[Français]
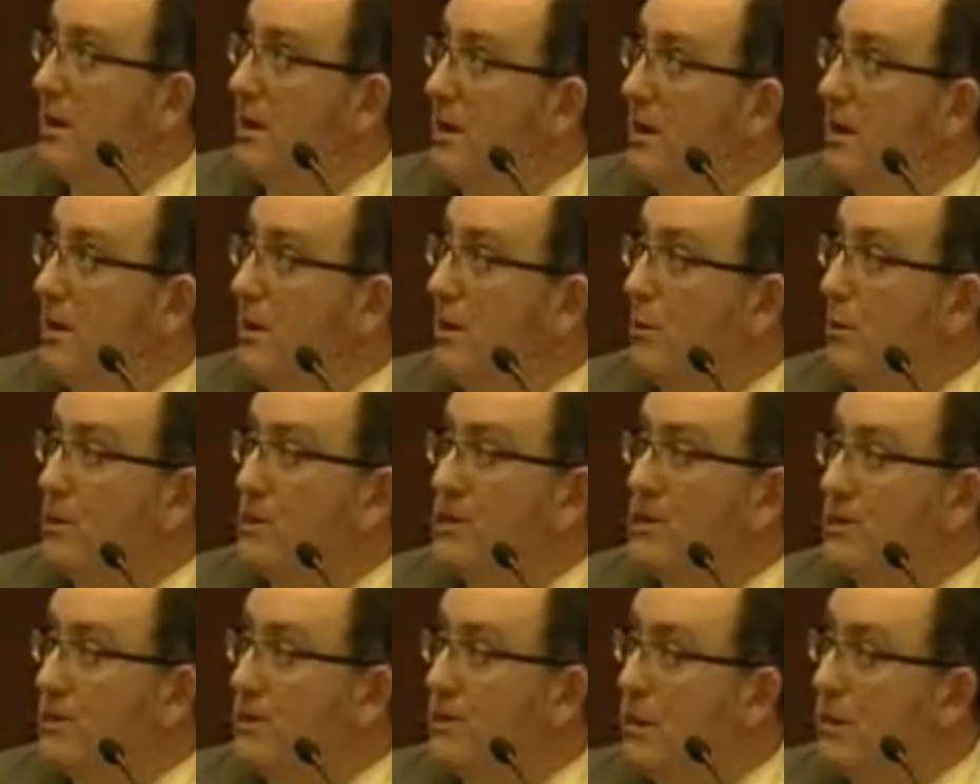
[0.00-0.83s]
Euh,
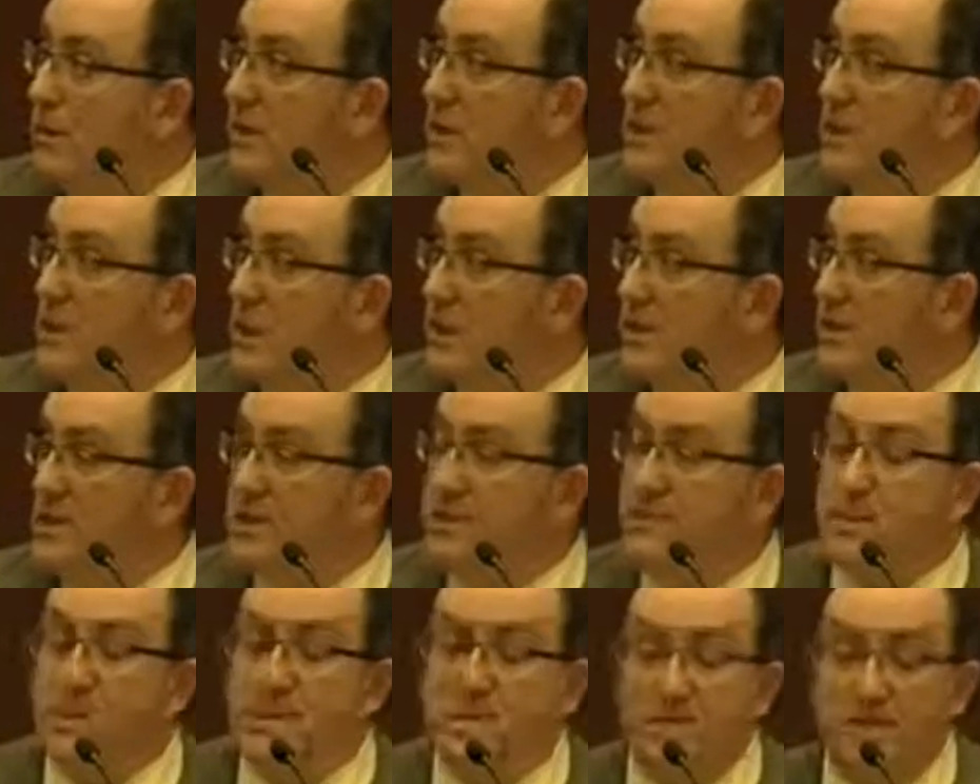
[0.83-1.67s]
ou sinon des projets
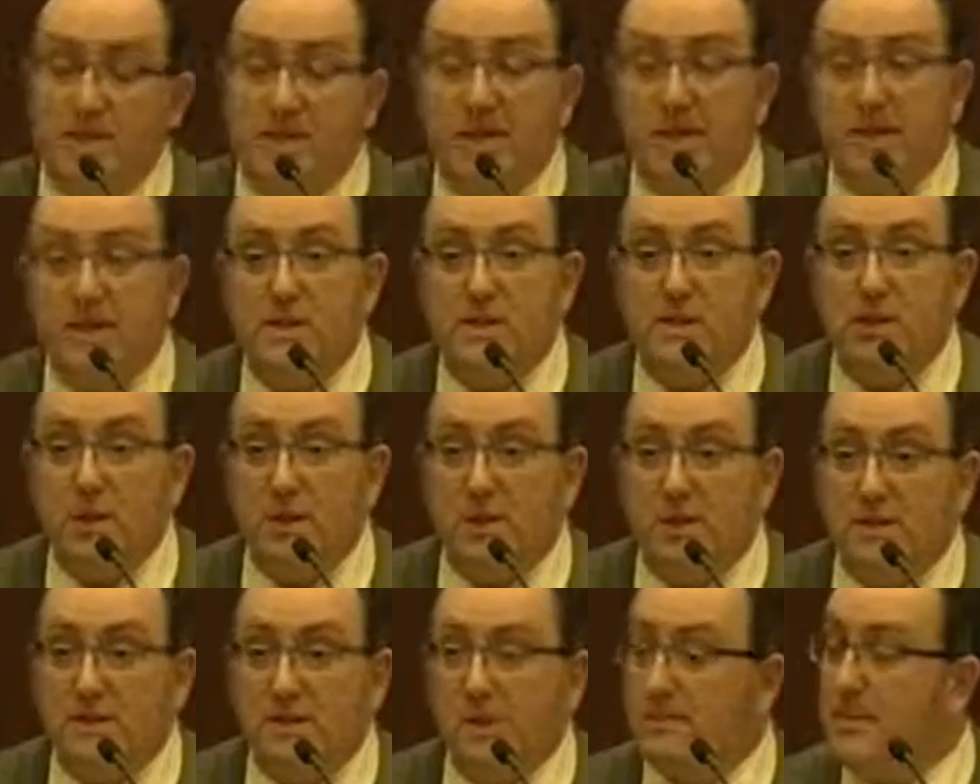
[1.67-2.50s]
spécifiques qui sont
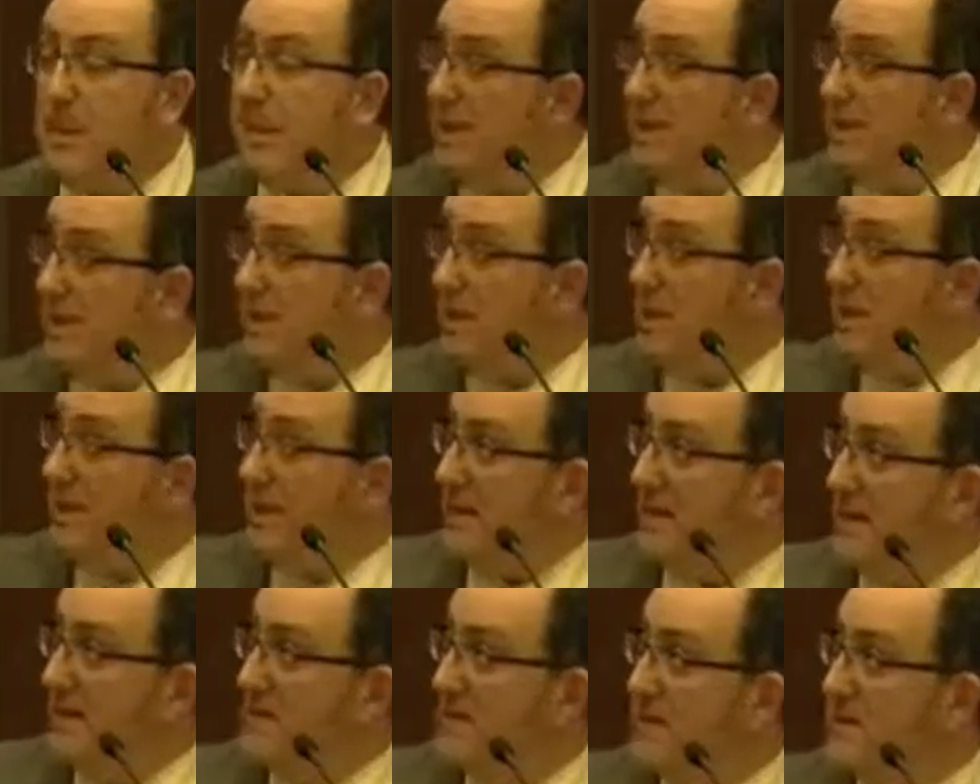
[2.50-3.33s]
lancés par des
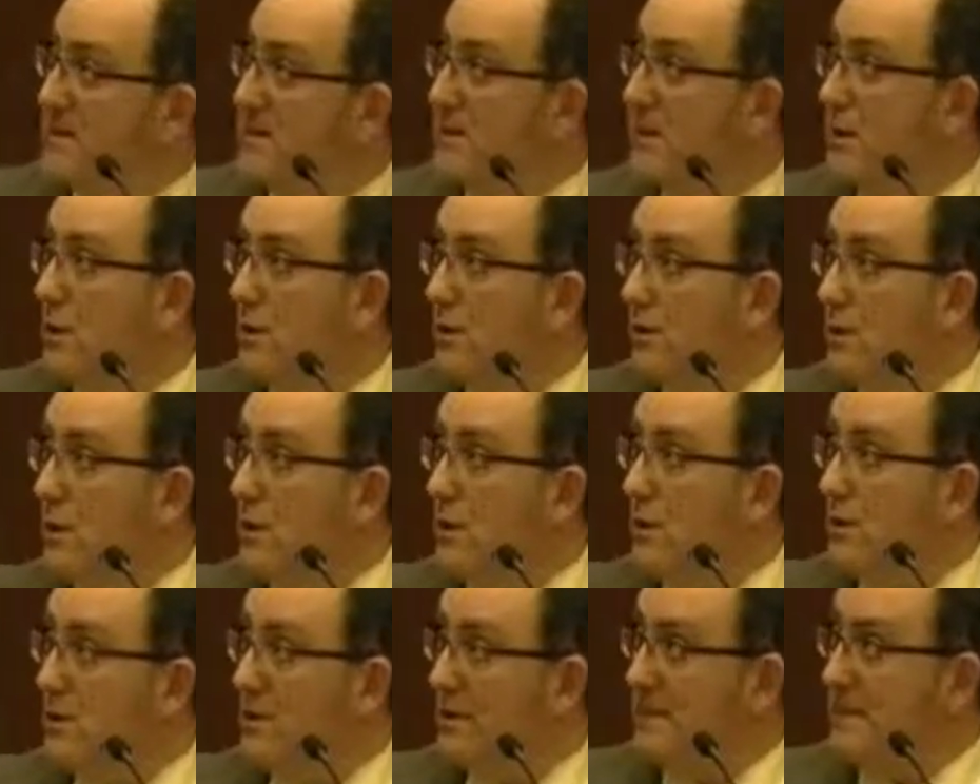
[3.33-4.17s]
organismes comme
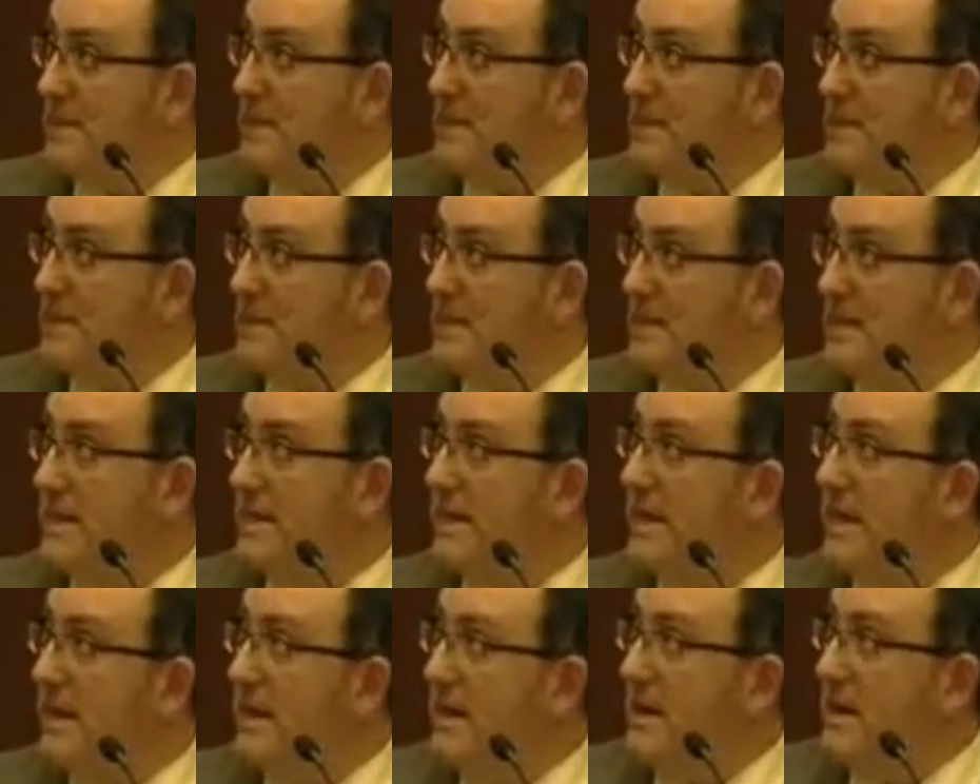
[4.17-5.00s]

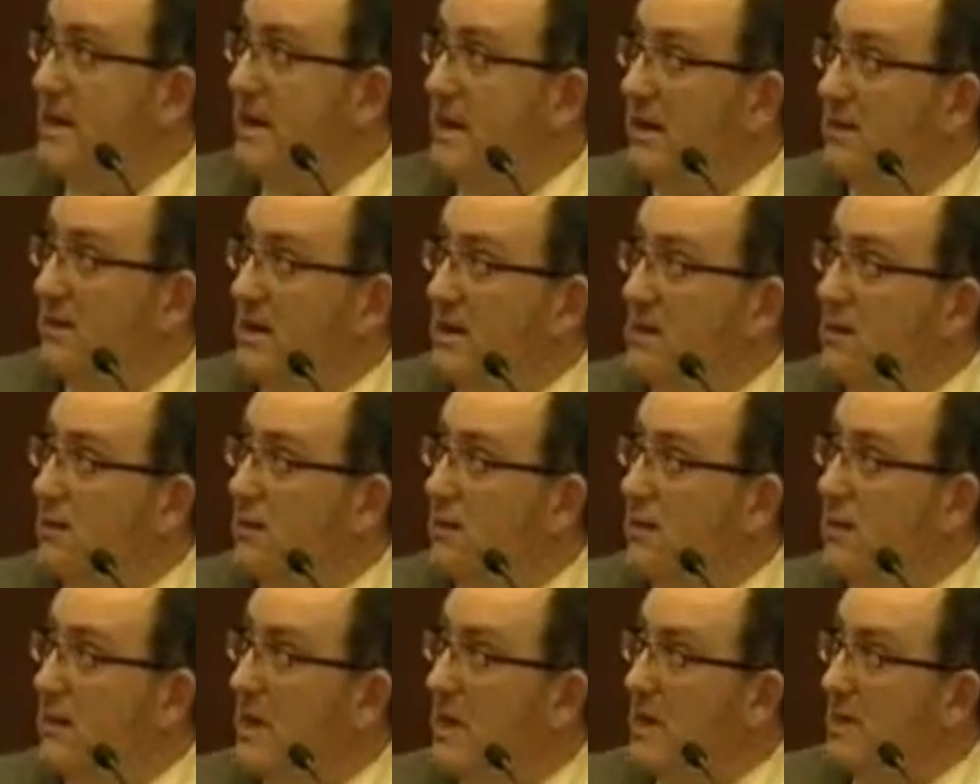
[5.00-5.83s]
l'OCLC avec
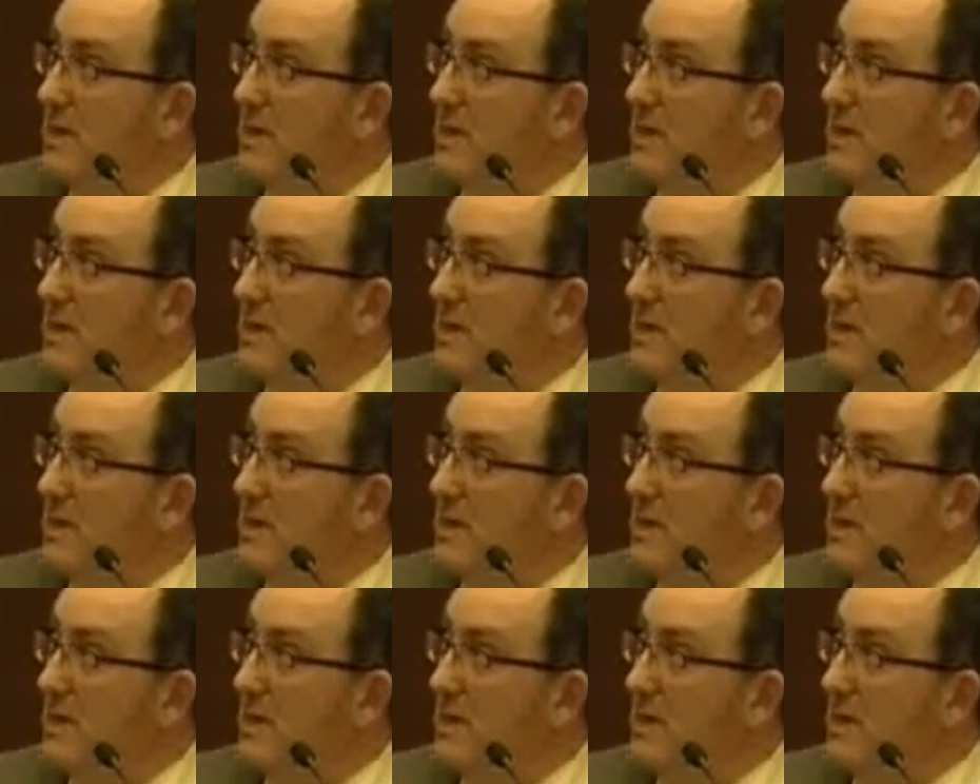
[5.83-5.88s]
son